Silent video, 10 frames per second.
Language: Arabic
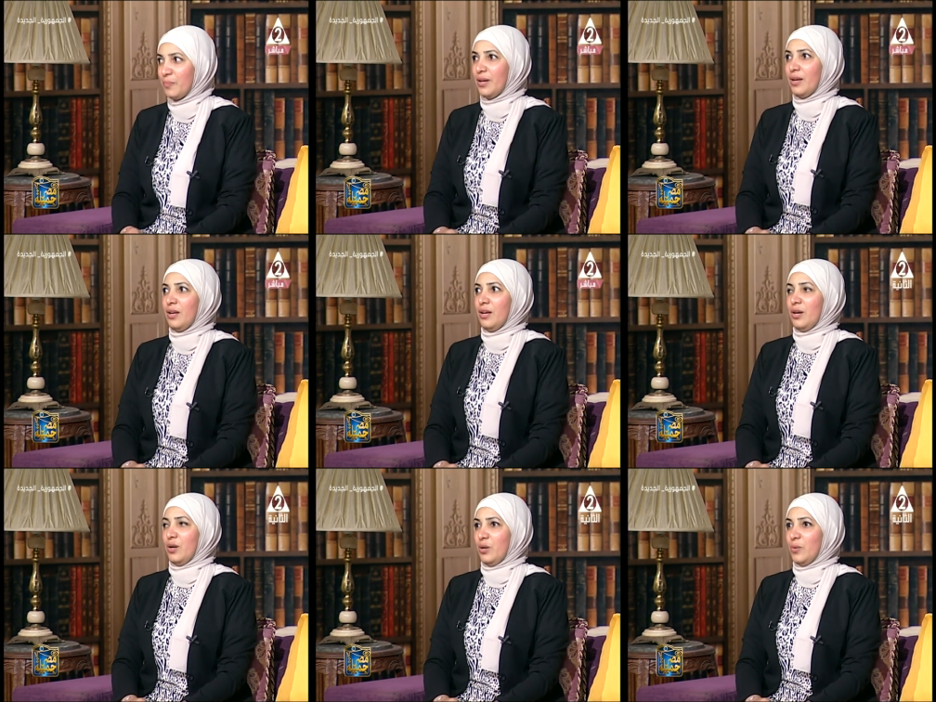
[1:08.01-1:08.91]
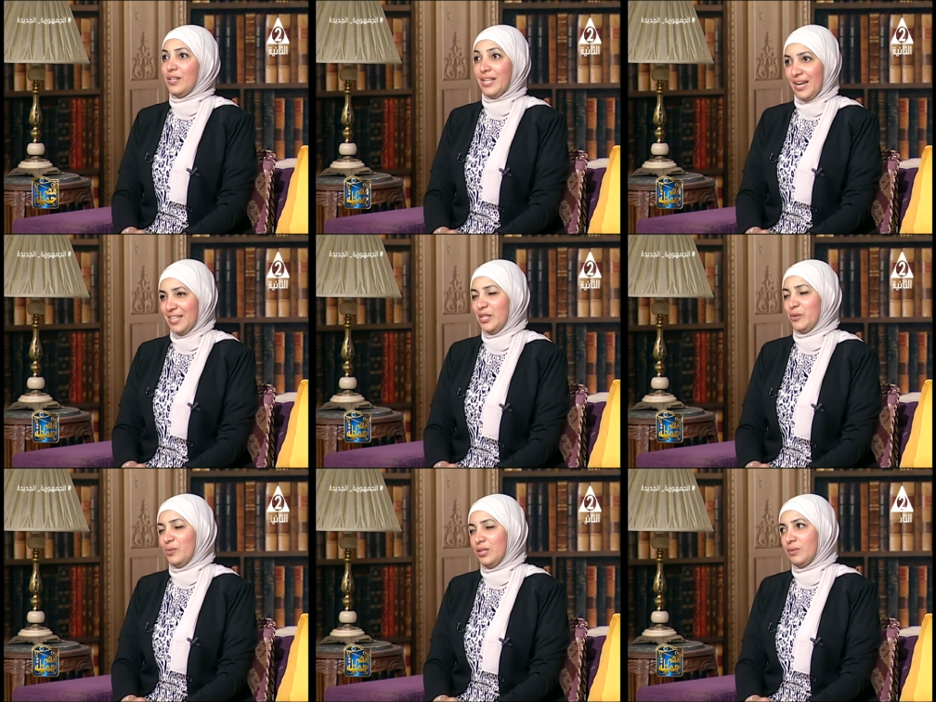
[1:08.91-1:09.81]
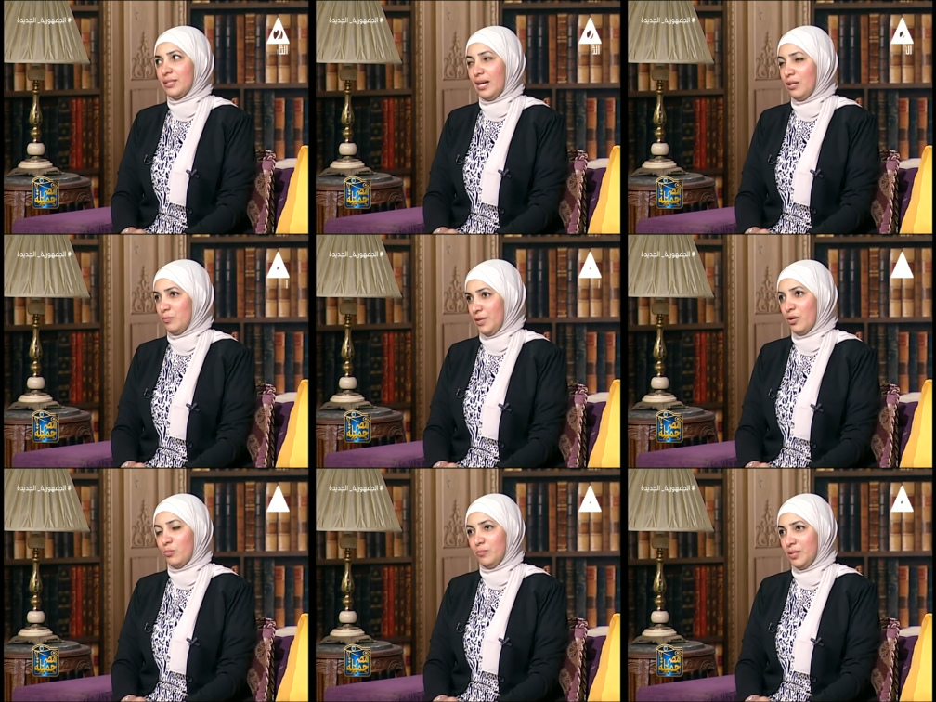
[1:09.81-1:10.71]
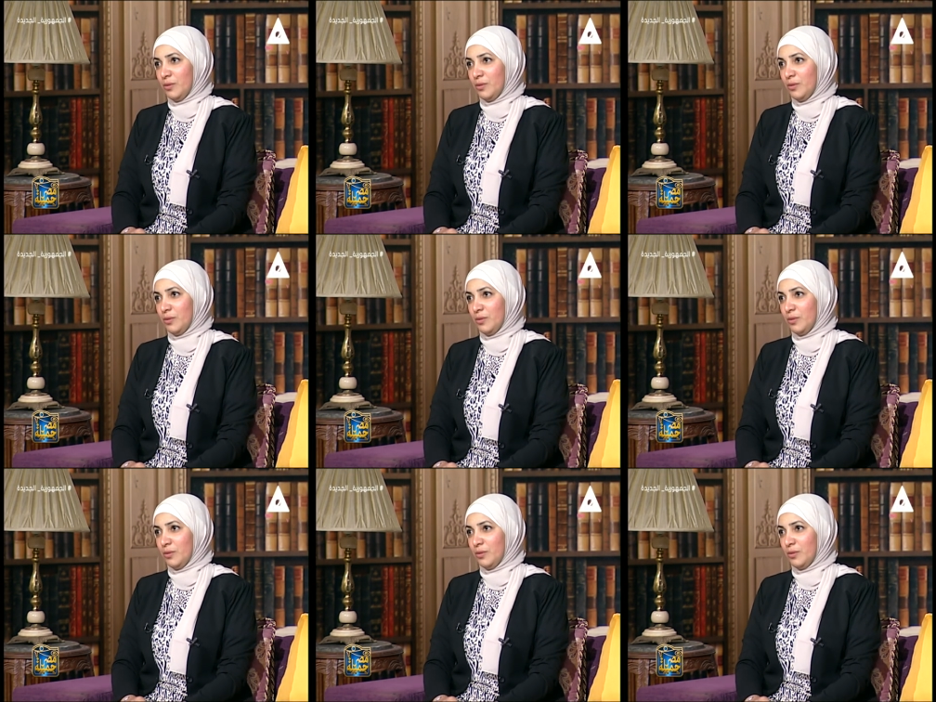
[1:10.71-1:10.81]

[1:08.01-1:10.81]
حقيقي آه وده حقيقي وبيتكلم بيها 400